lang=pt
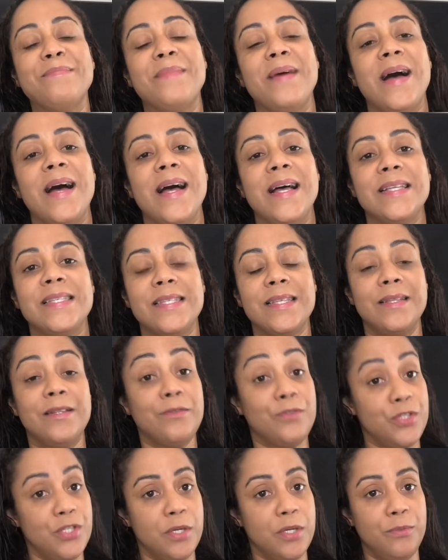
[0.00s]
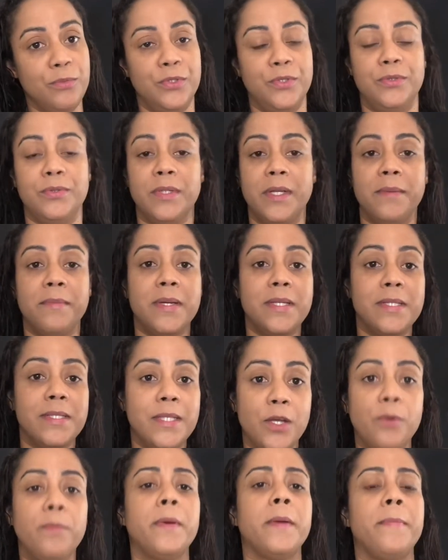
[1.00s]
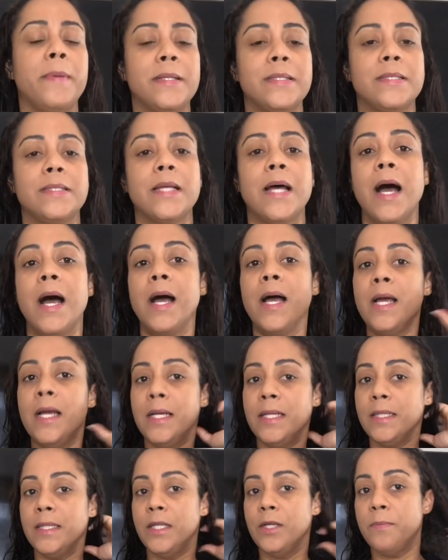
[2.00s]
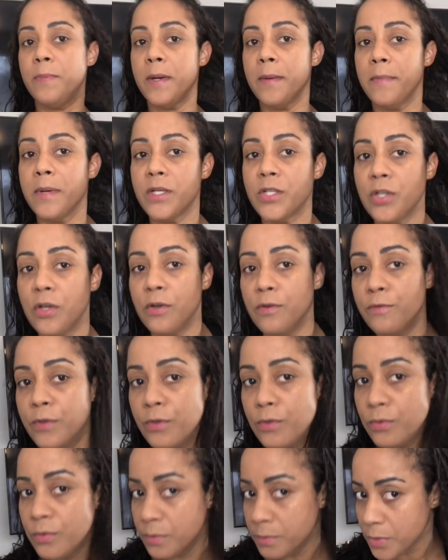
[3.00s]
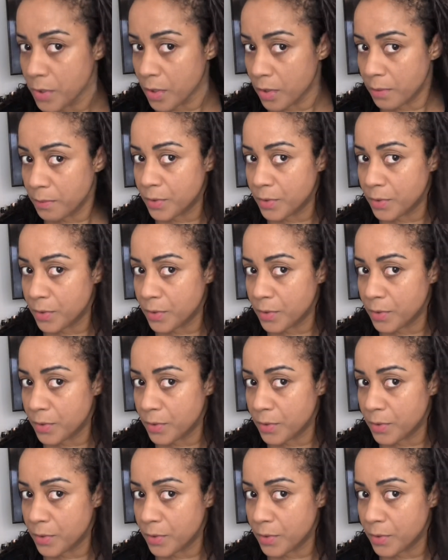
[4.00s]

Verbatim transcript: Mas não tinha muito, né? Mas deu para passar, deu para baixar o volume, ó.